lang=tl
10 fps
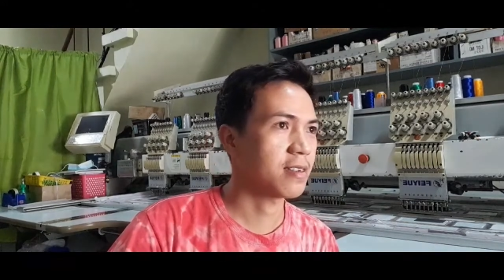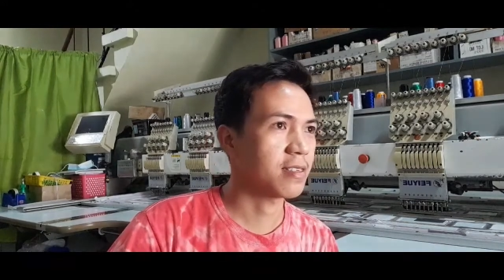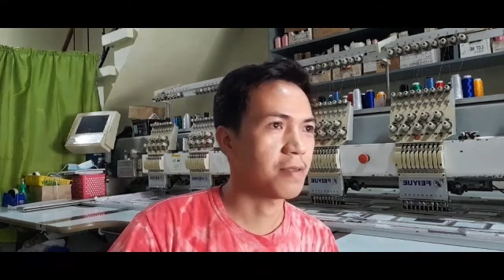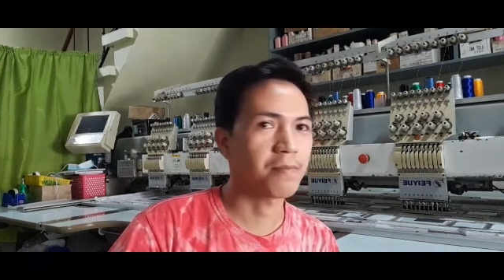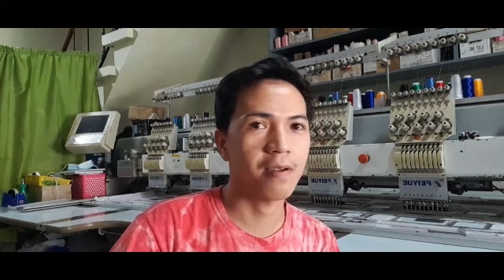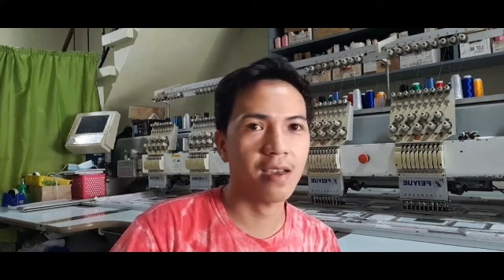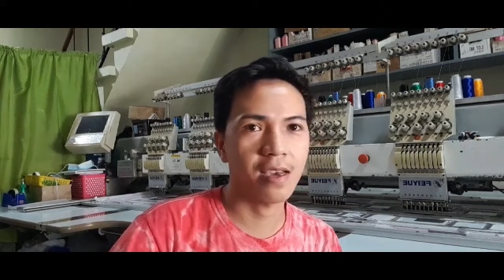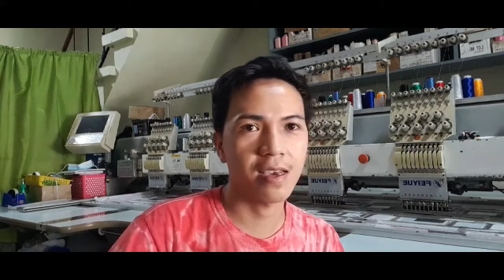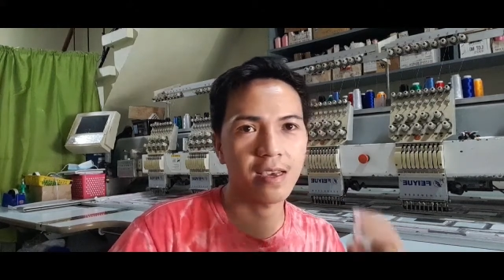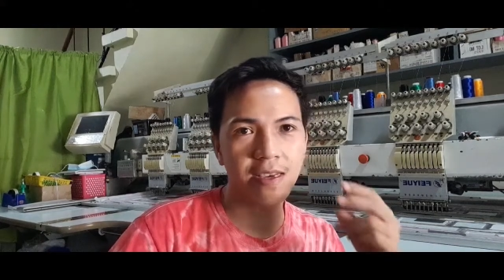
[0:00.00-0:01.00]
siyempre
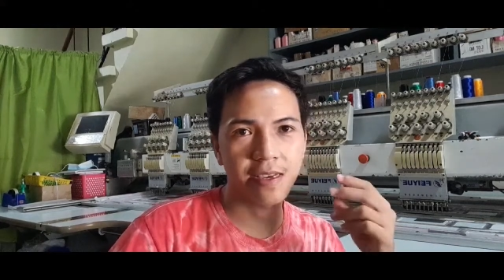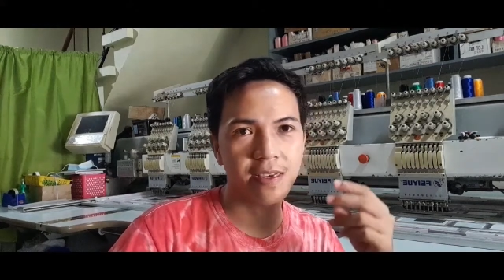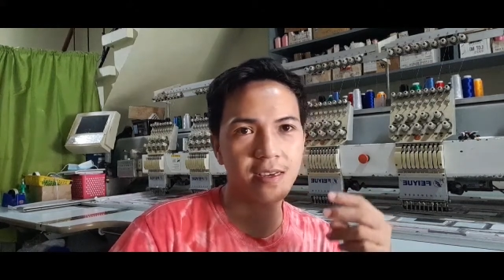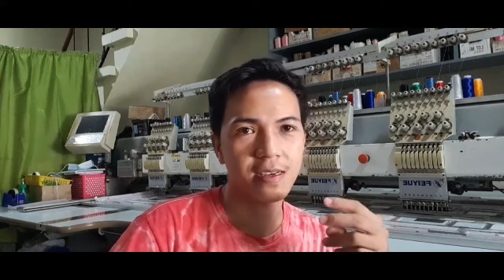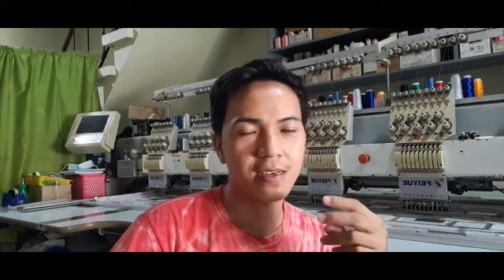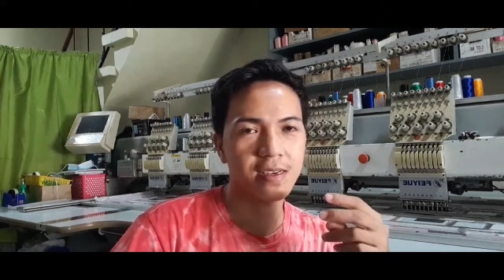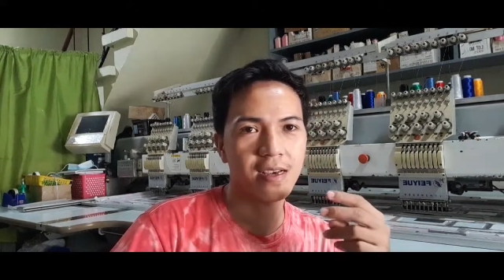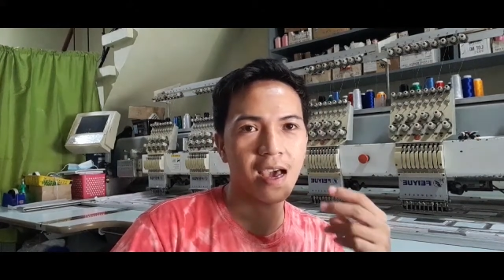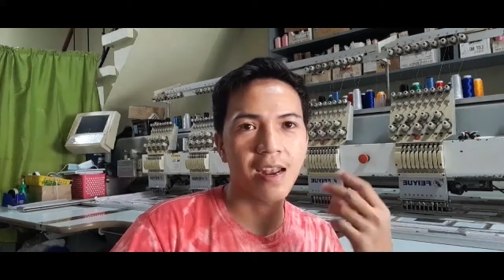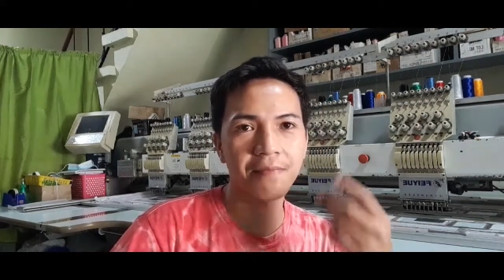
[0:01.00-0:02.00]

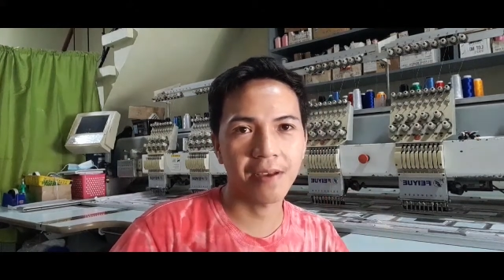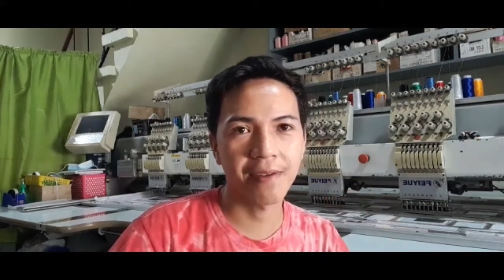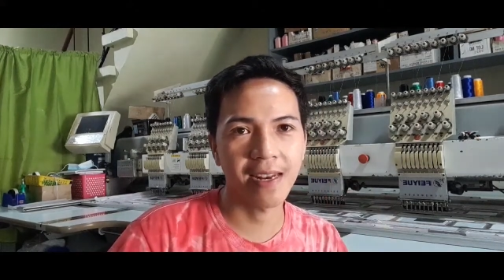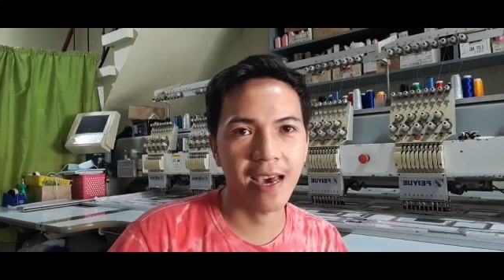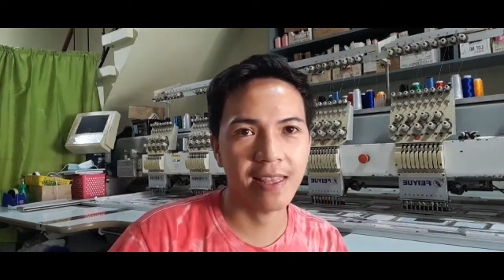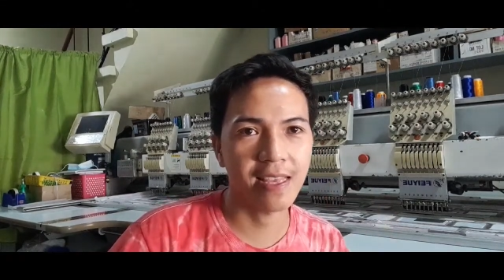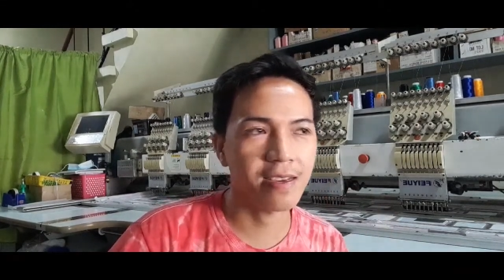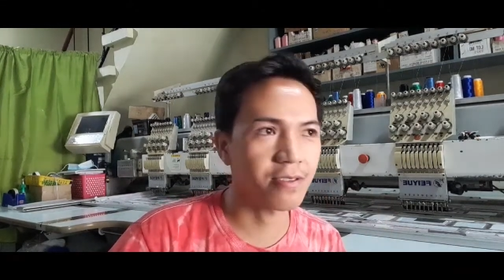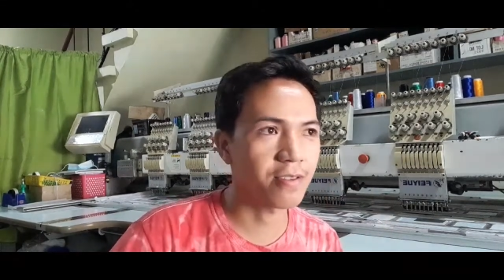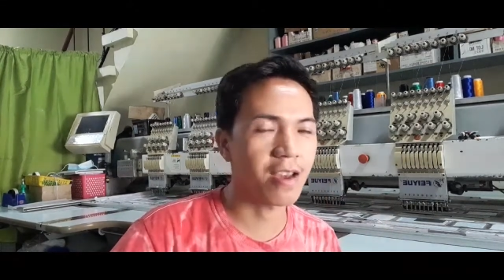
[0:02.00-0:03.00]
alam naman
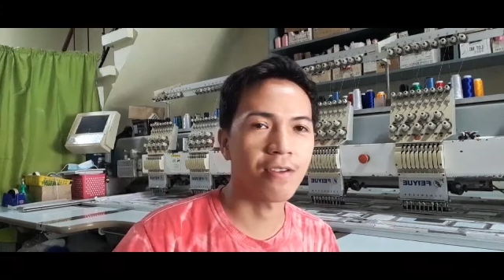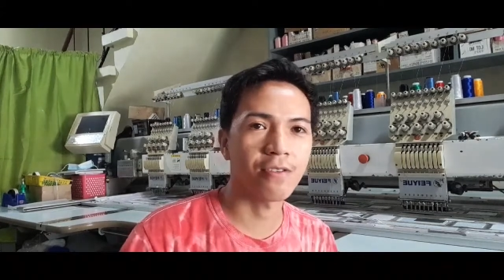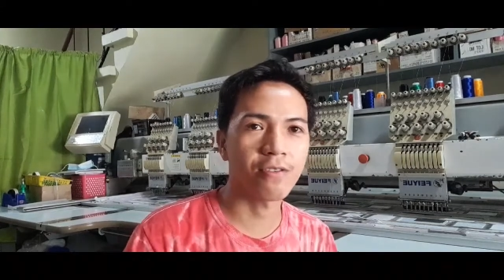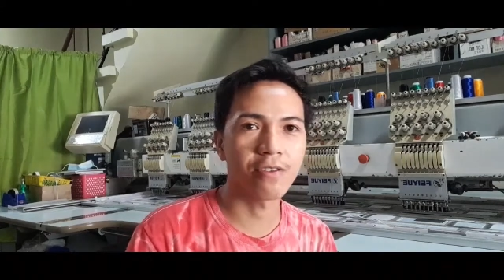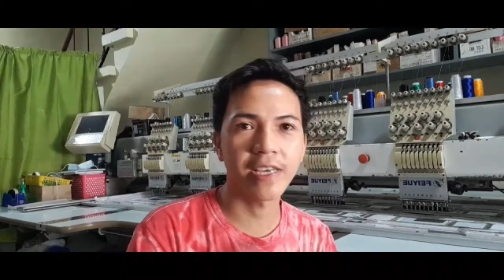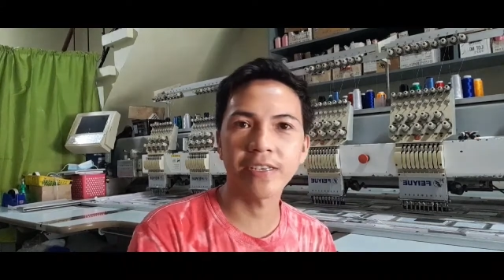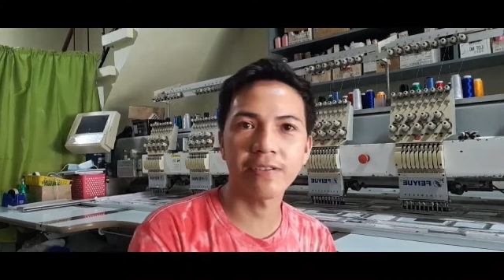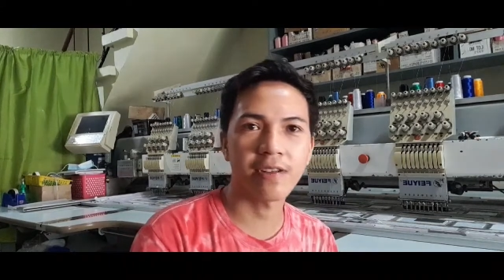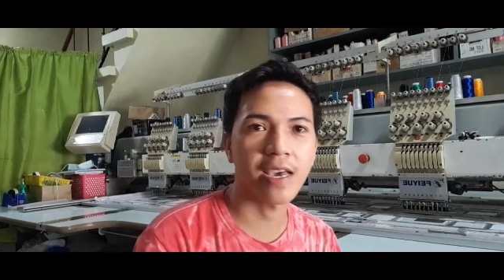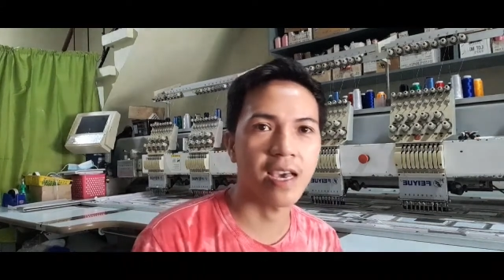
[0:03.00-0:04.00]
natin kung anong
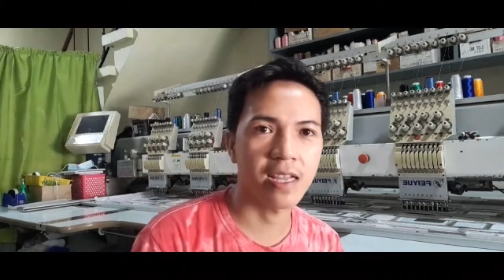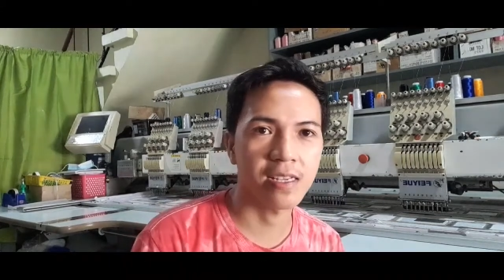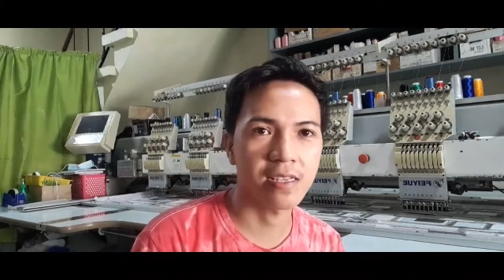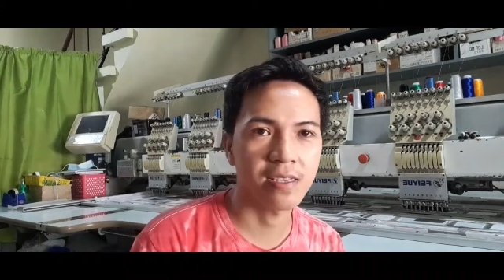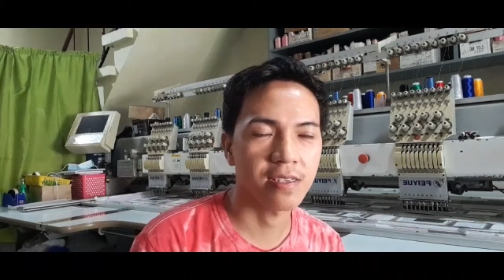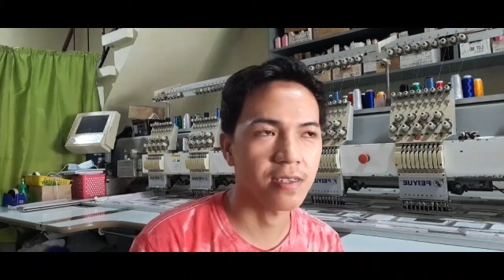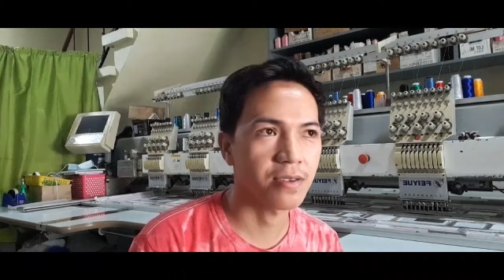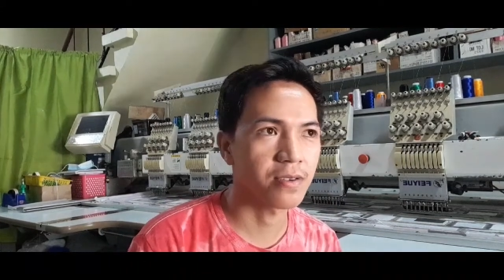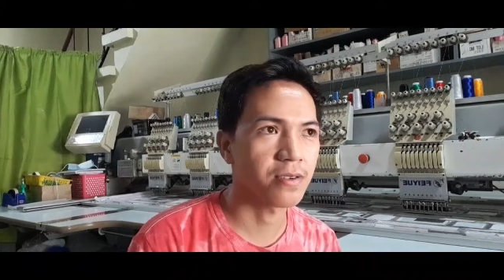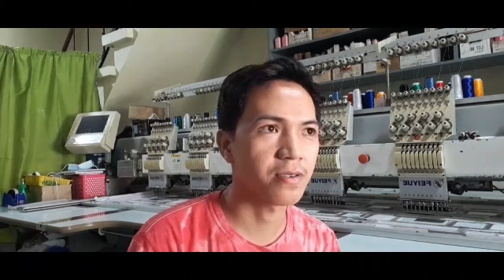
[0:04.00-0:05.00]
kondisyon na yan
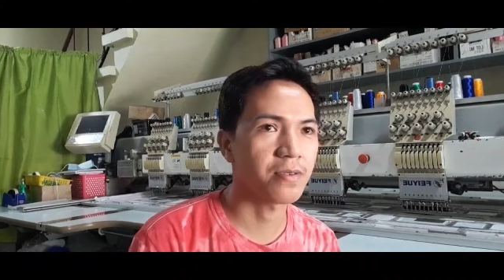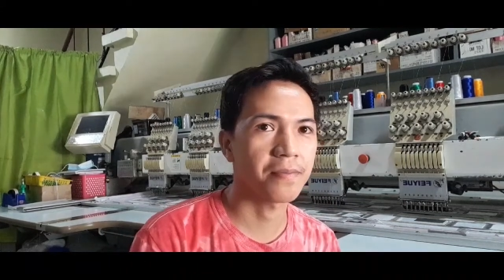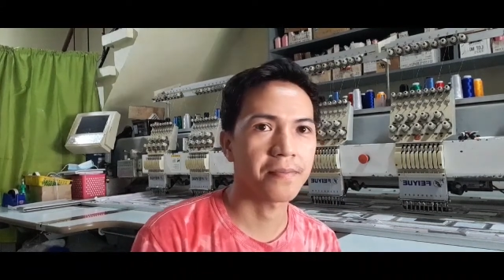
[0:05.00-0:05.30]
so